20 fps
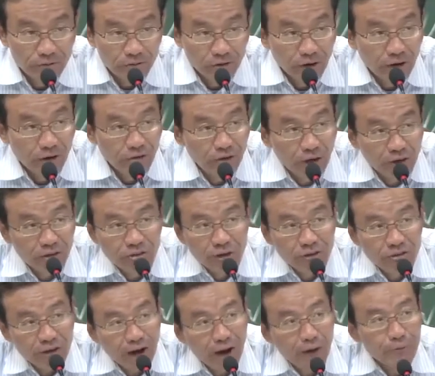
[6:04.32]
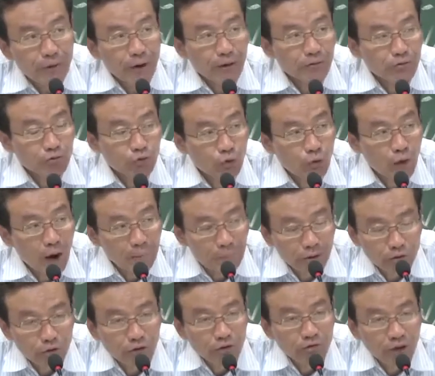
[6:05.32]
这个精神家园，中华
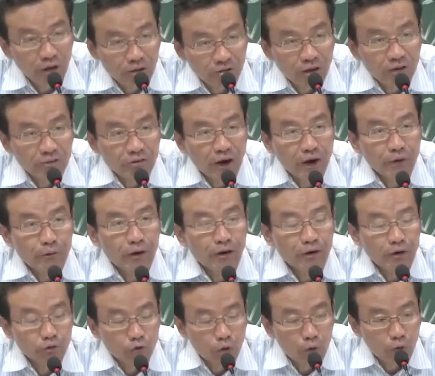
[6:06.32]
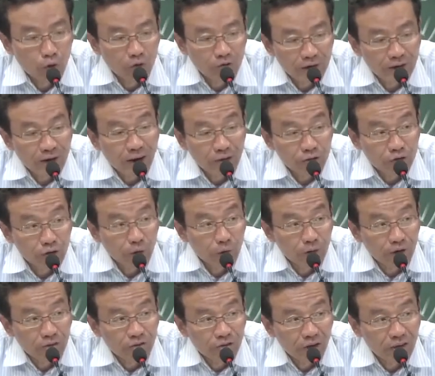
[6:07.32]
民族的精神家园和中国未来社
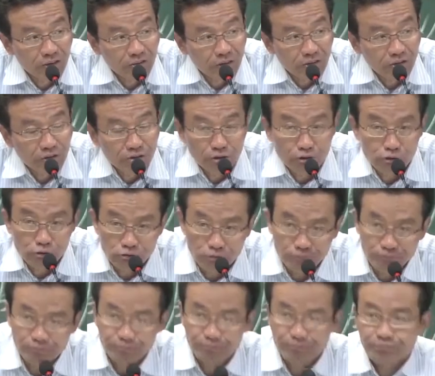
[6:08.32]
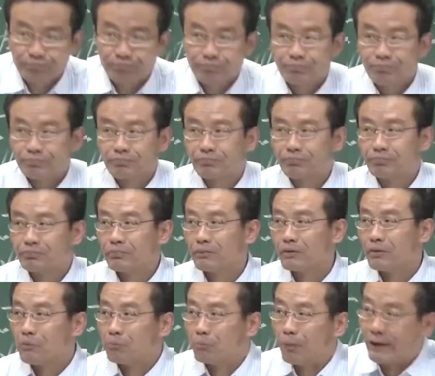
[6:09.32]
会的精神基础，
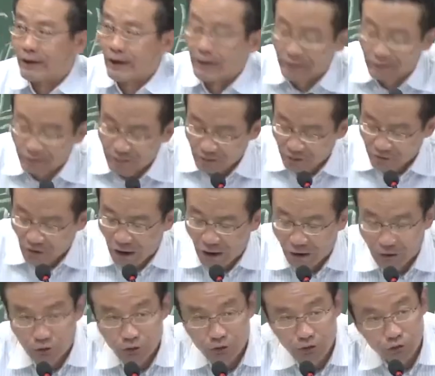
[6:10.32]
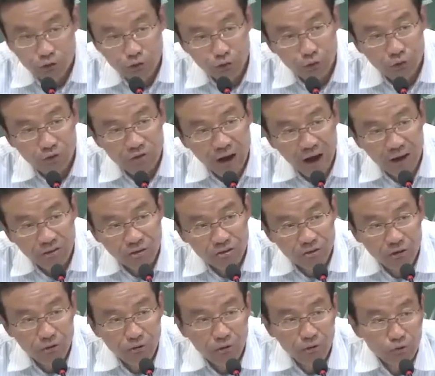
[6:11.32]
不能长久的处于价值
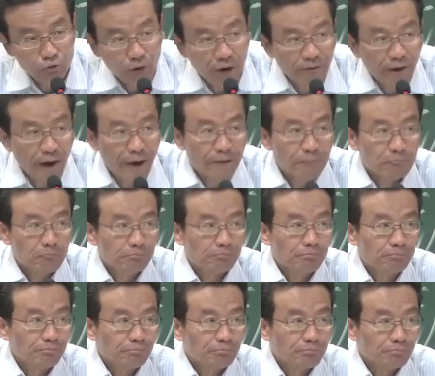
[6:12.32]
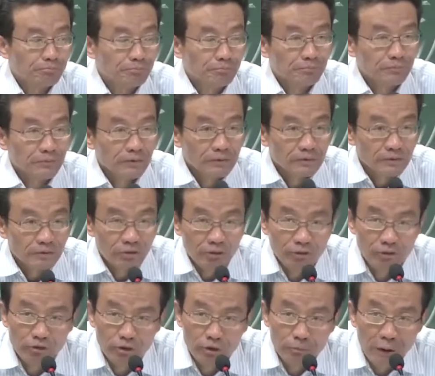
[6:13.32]
真空状态。
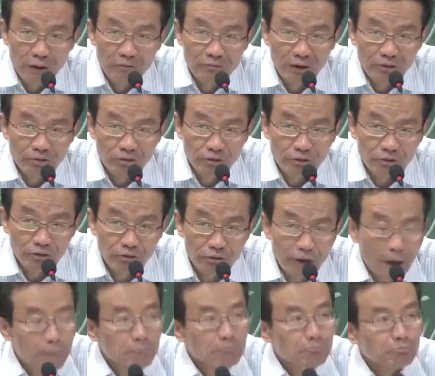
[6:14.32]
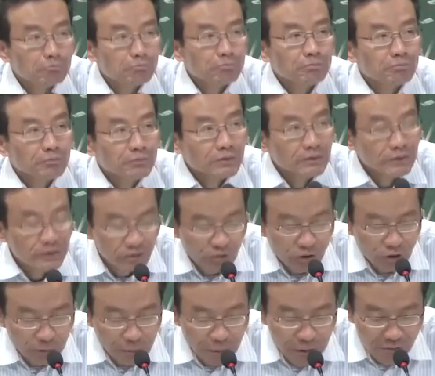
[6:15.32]
这是基本问题之一。
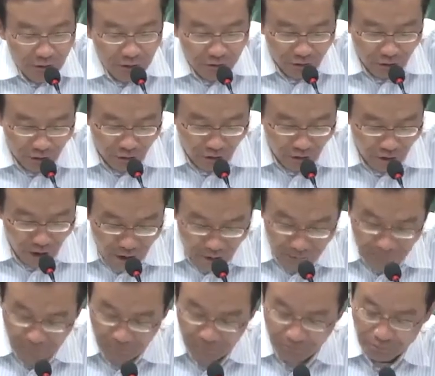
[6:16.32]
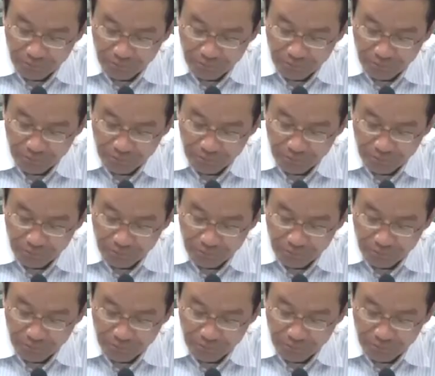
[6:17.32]
基本问题之二，